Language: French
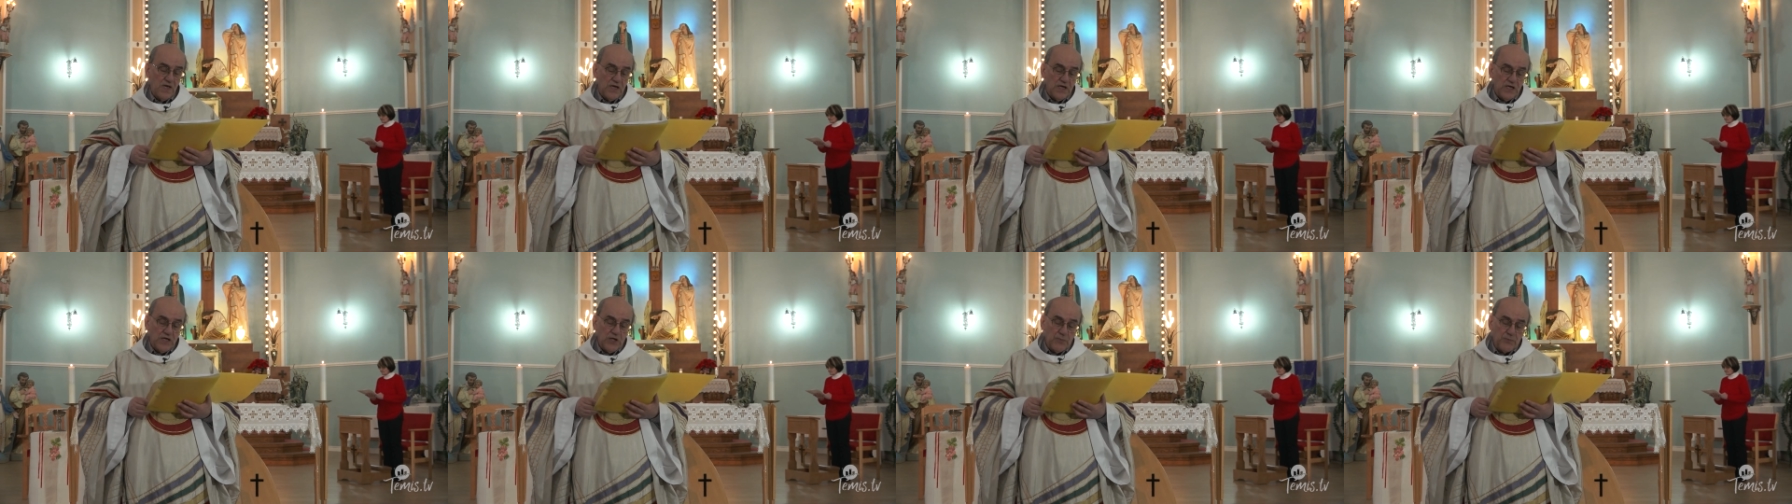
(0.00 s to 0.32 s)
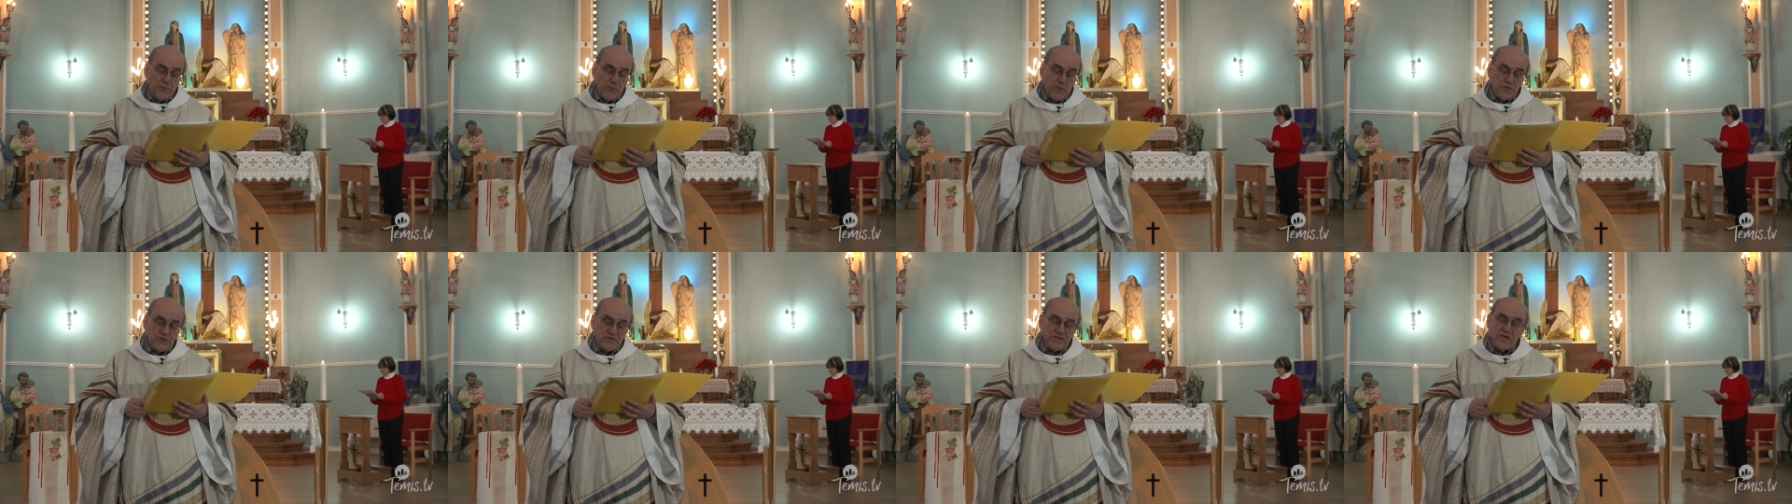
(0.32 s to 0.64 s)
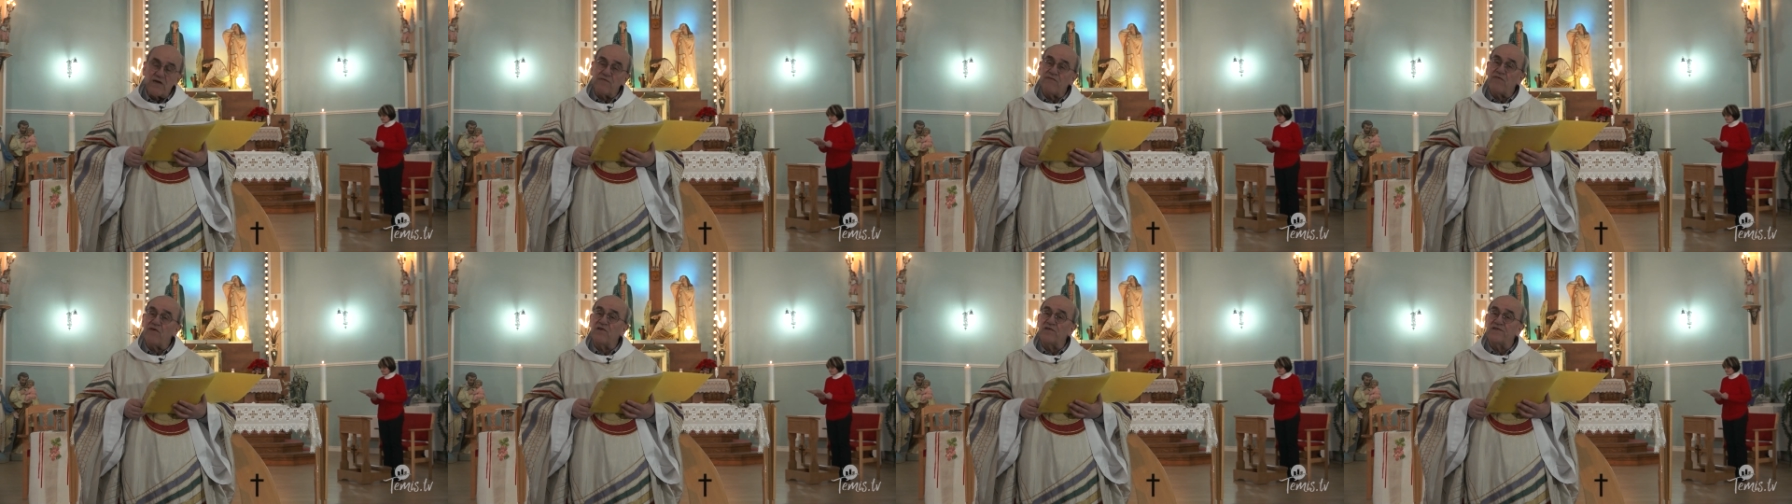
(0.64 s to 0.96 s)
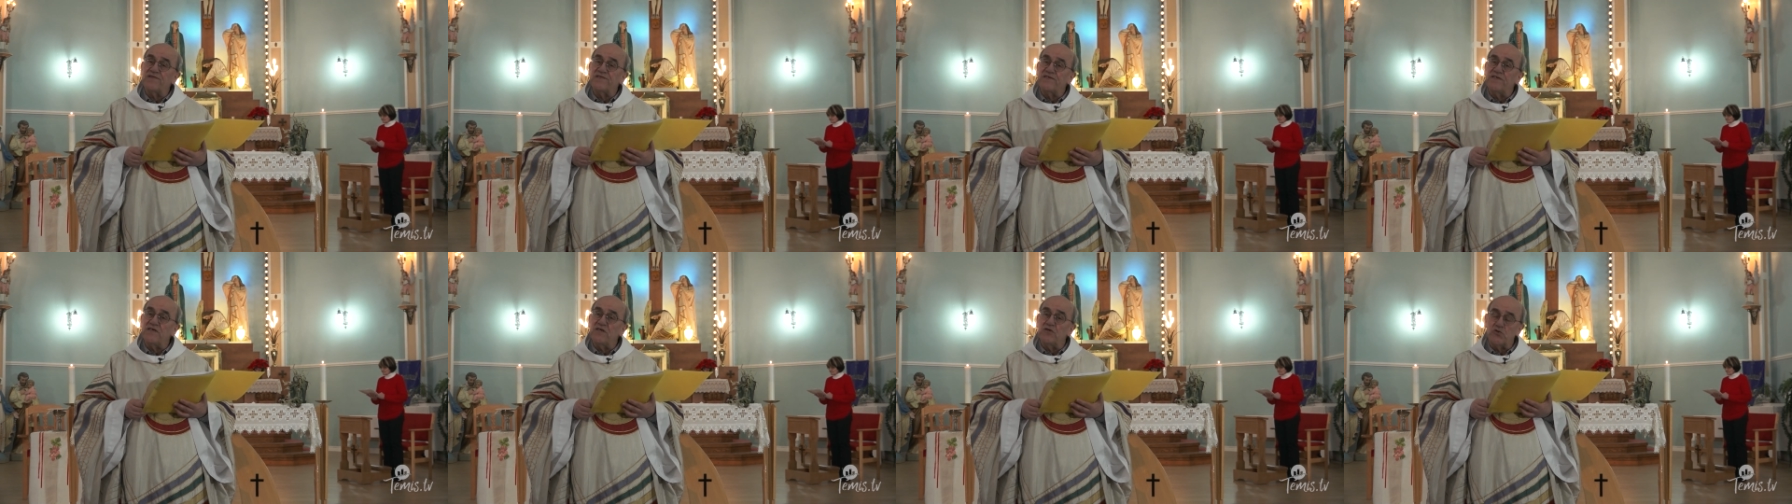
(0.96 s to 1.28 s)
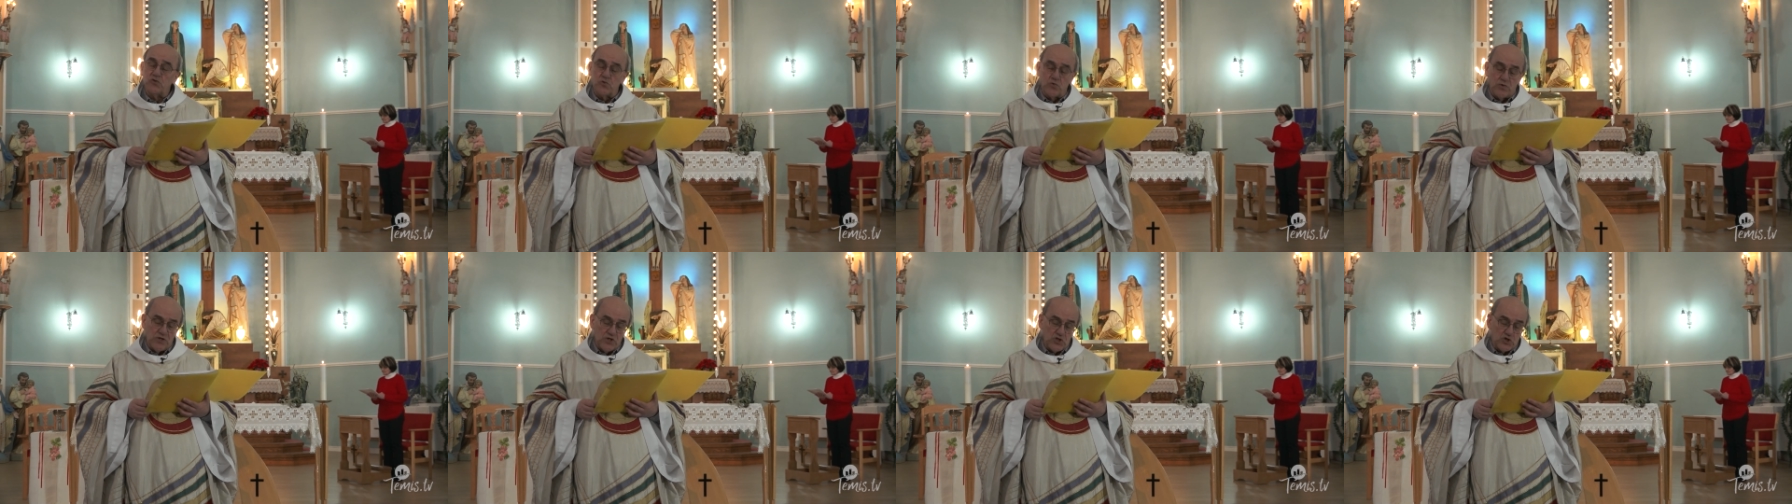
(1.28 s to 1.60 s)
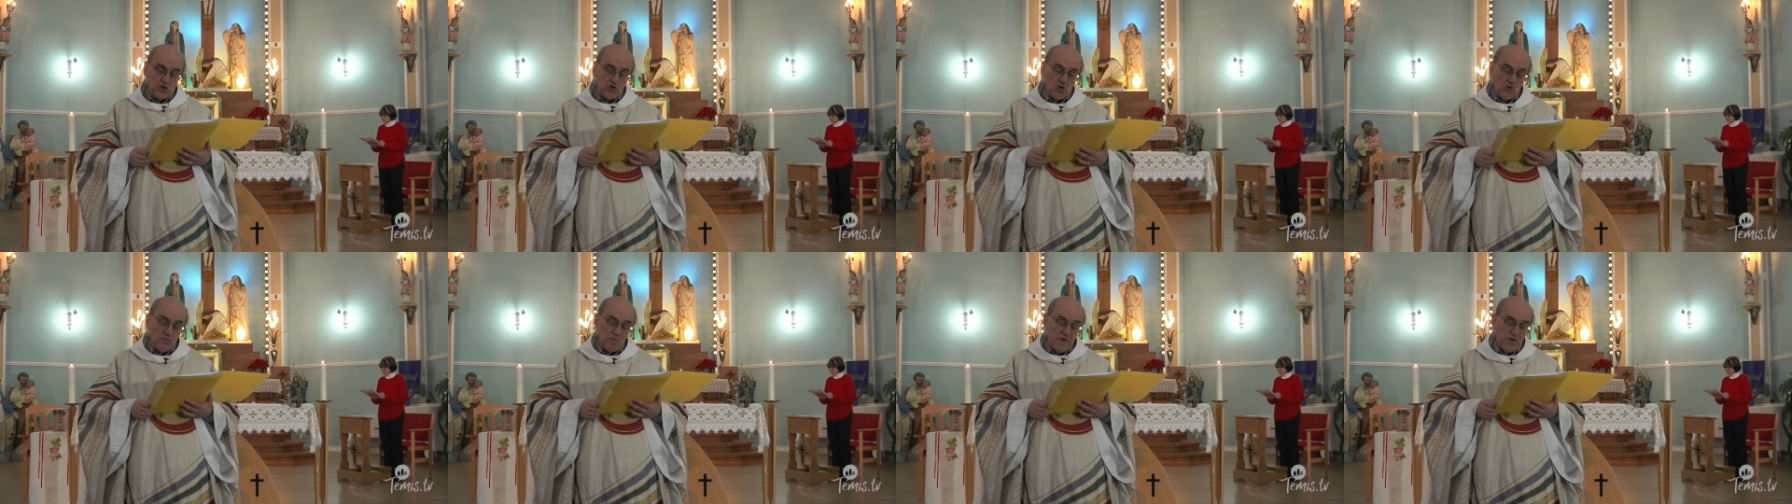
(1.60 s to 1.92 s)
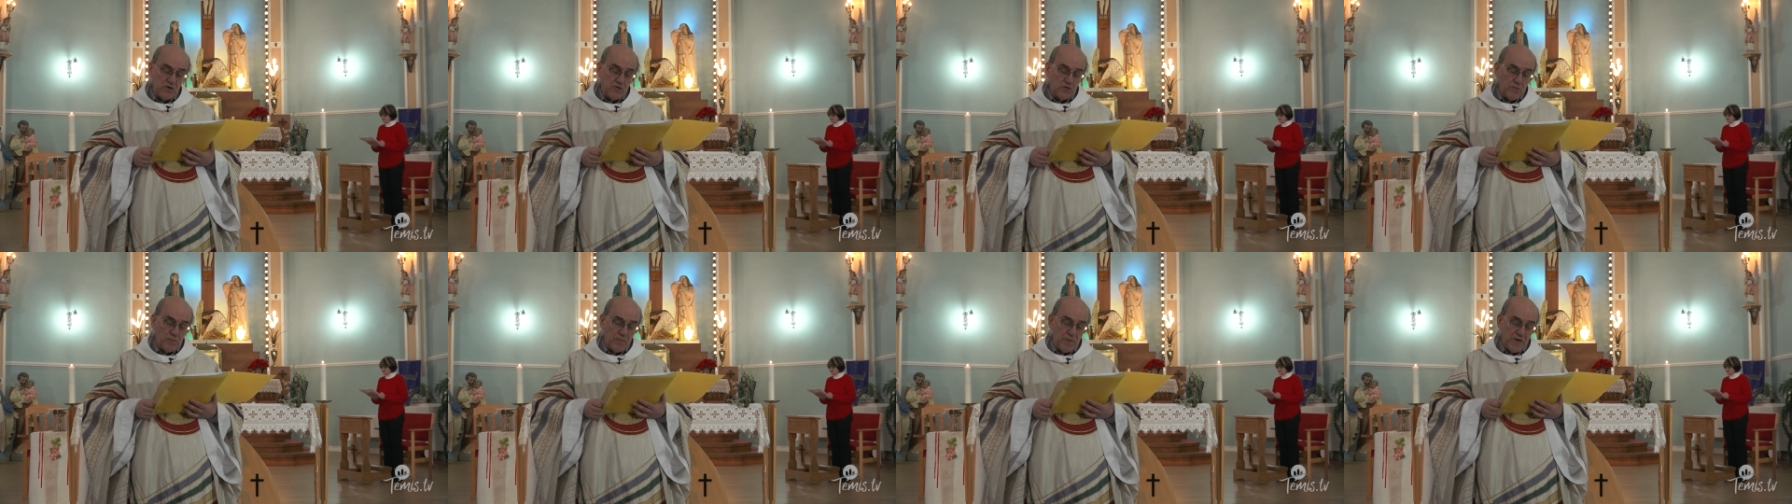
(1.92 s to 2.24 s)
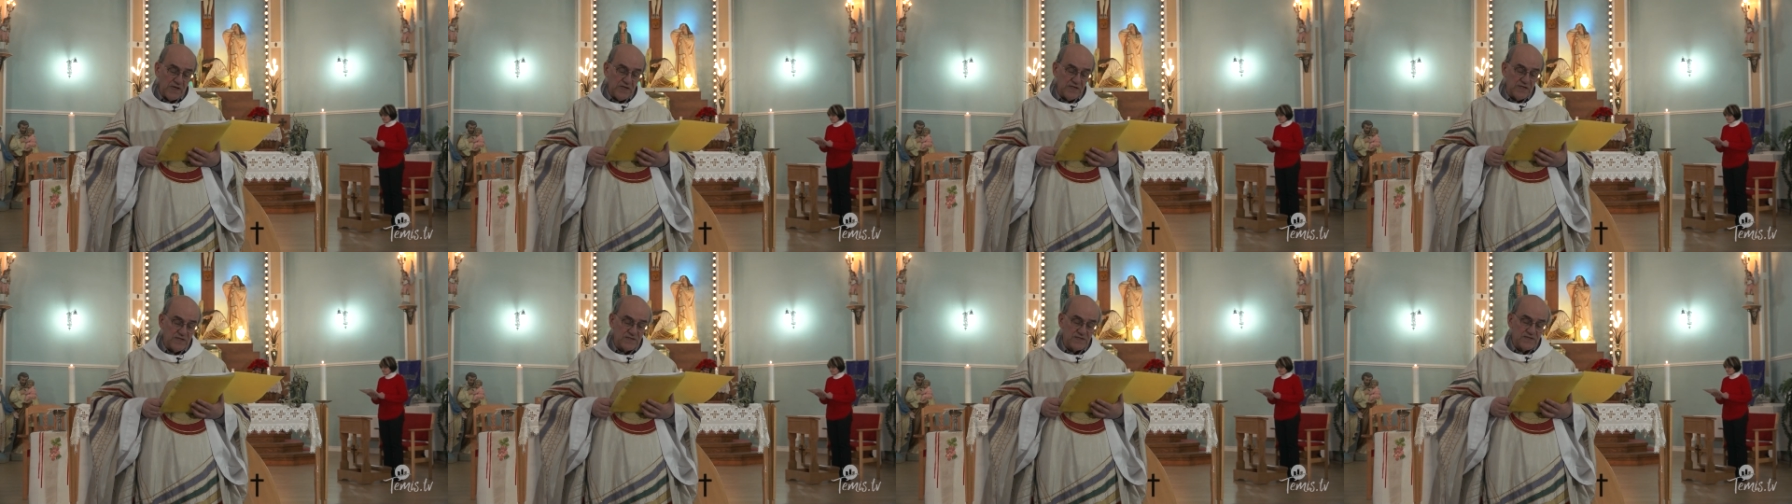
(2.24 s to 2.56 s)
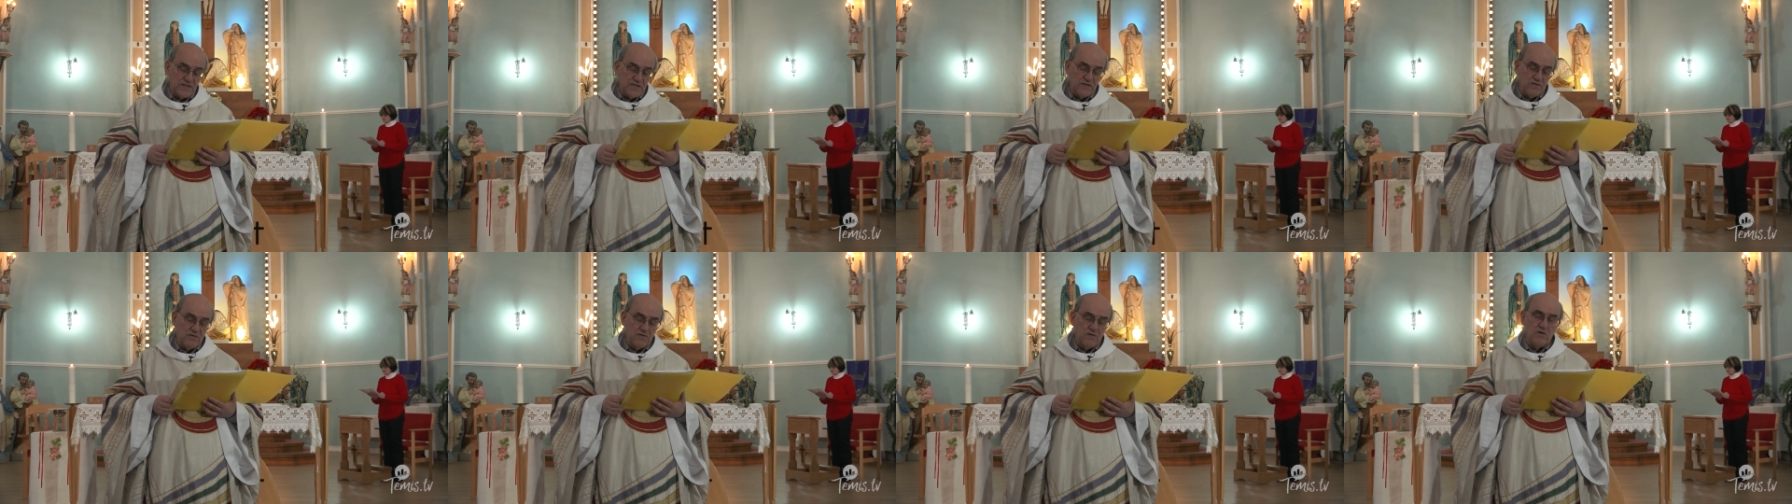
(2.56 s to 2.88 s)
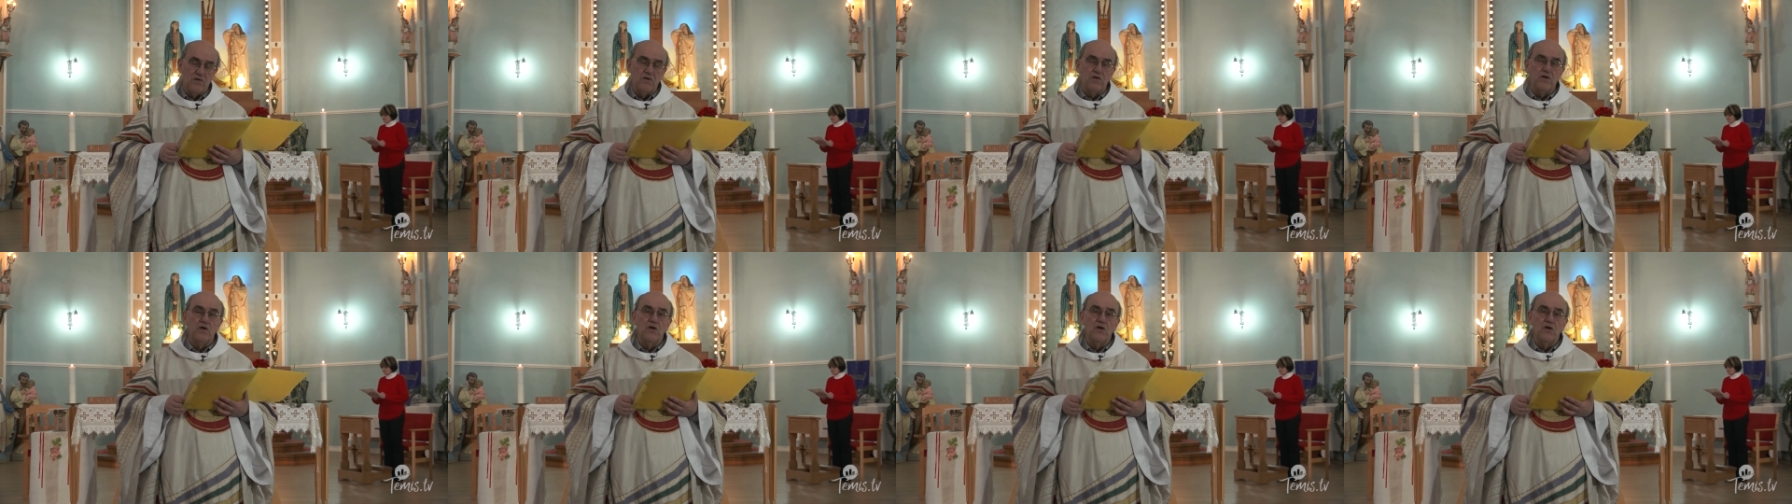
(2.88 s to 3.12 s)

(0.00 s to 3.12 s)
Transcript: Il peut s'avancer sur les chemins de Palestine.